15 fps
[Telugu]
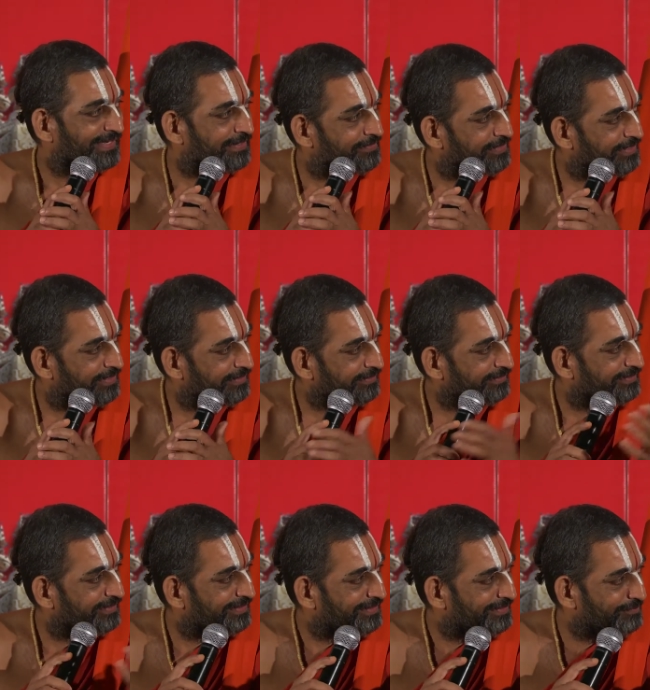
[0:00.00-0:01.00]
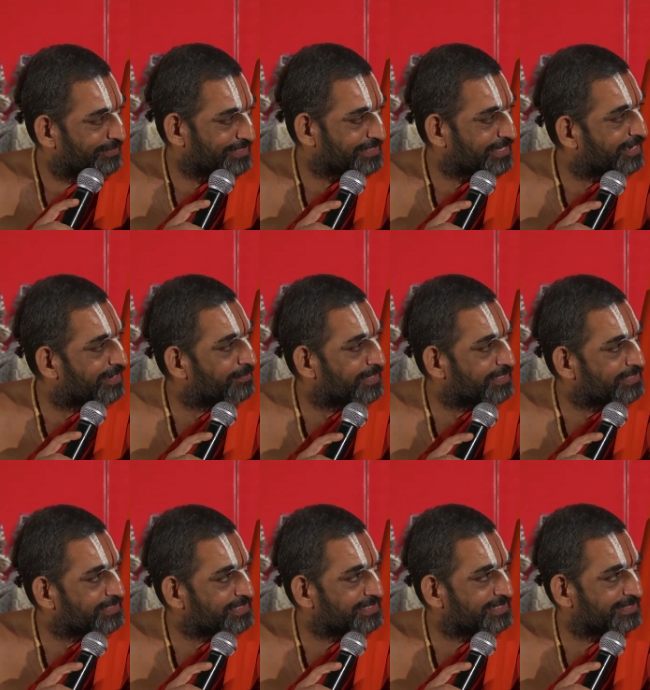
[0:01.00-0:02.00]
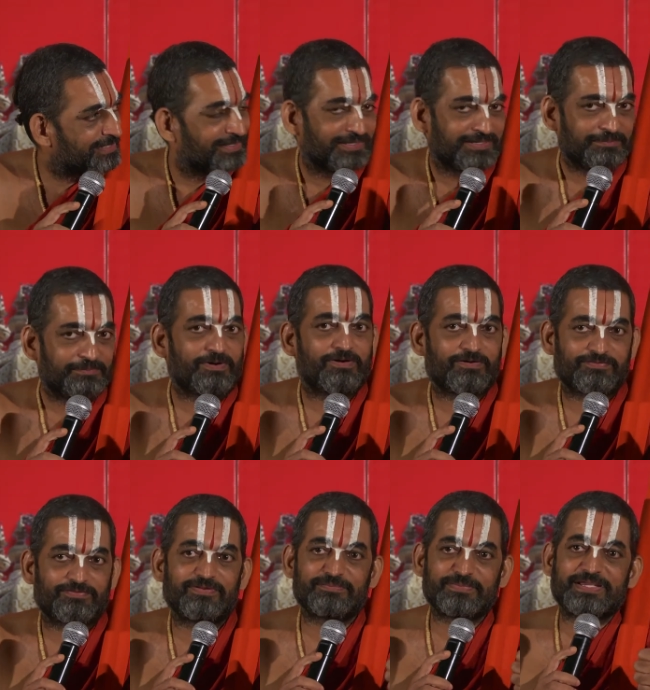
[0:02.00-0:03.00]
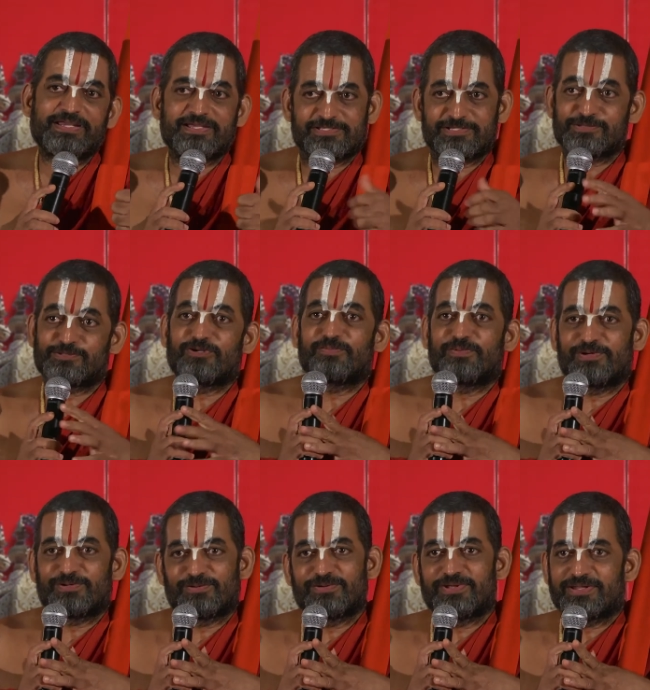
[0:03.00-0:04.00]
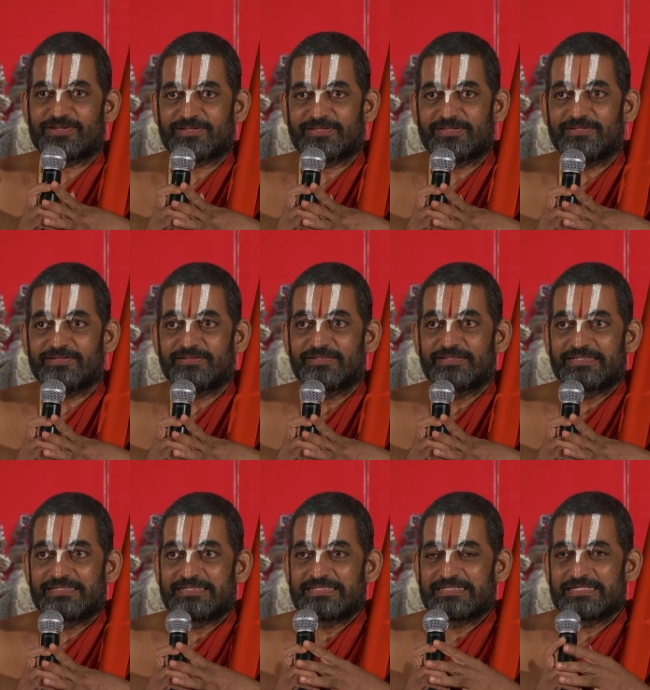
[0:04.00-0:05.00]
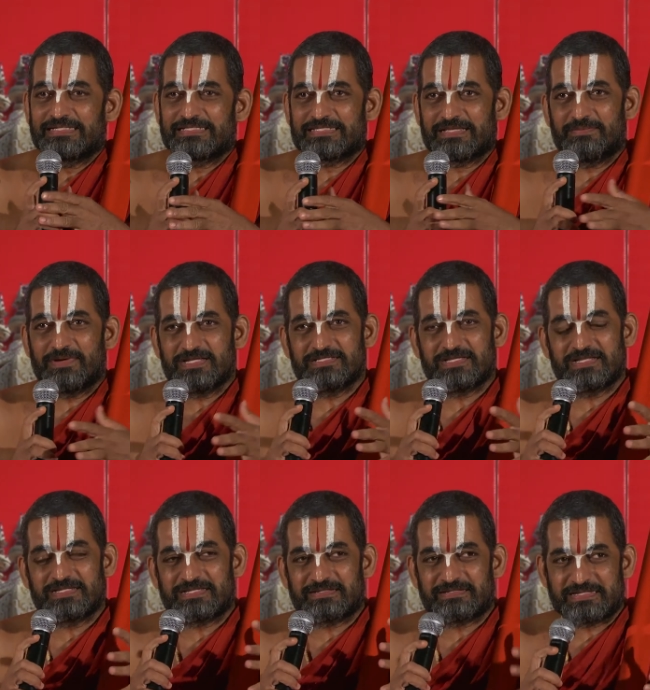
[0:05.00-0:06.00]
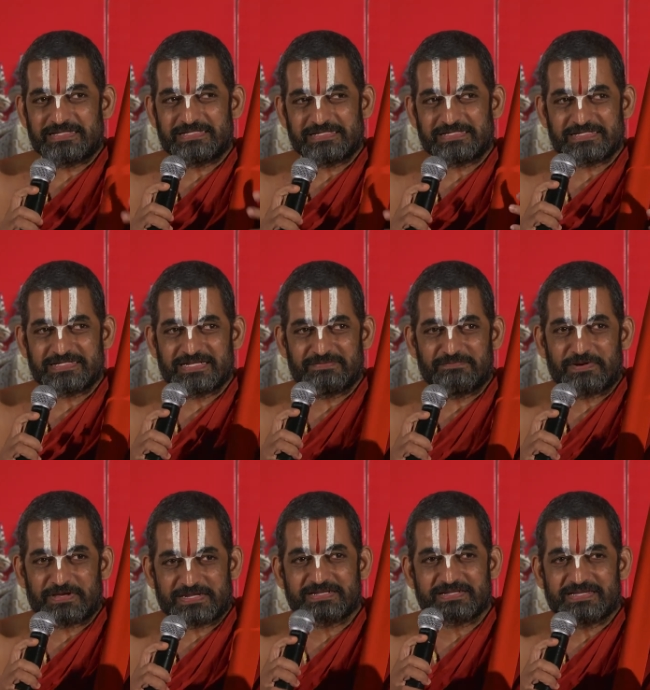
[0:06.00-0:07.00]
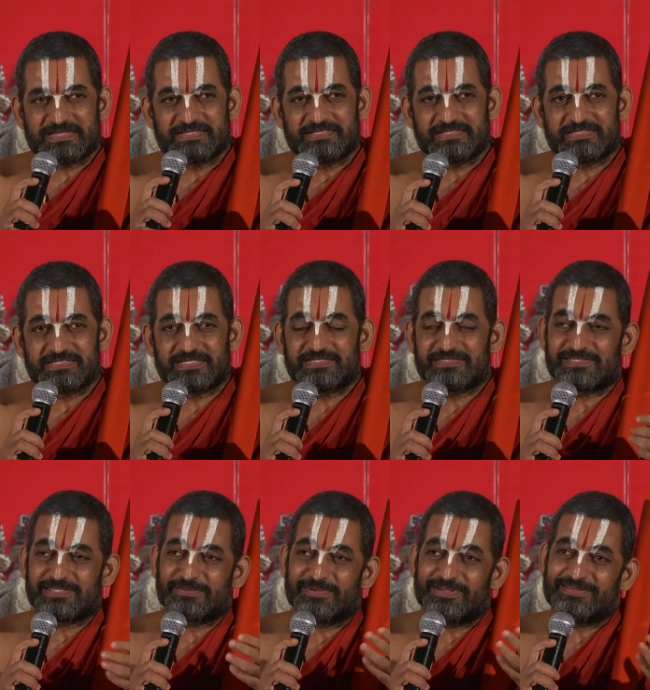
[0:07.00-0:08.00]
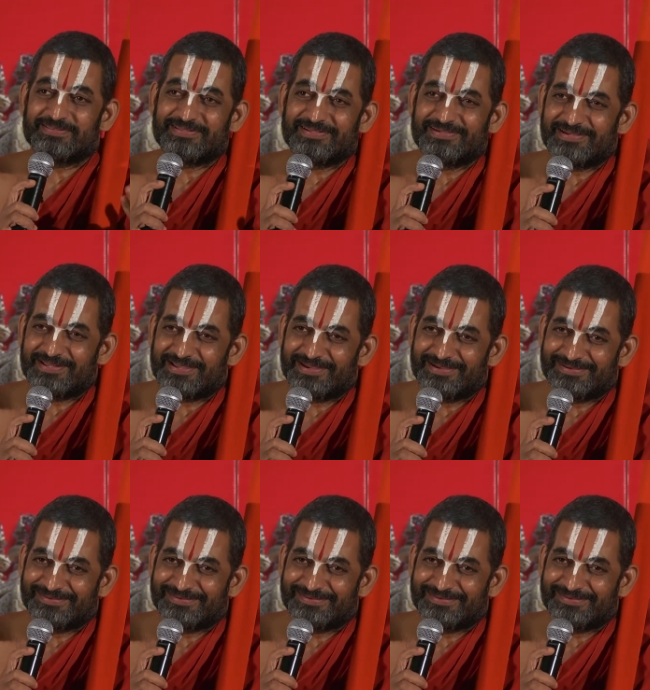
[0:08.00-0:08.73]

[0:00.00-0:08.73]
ఏమయ్యా మీరు చాలా మంచి పవర్ఫుల్ మీడియా చేతిలో పెట్టుకున్నారు కదా సమాజానికి నైతికంగా బలం కలిగించే సినిమాలు తీయండా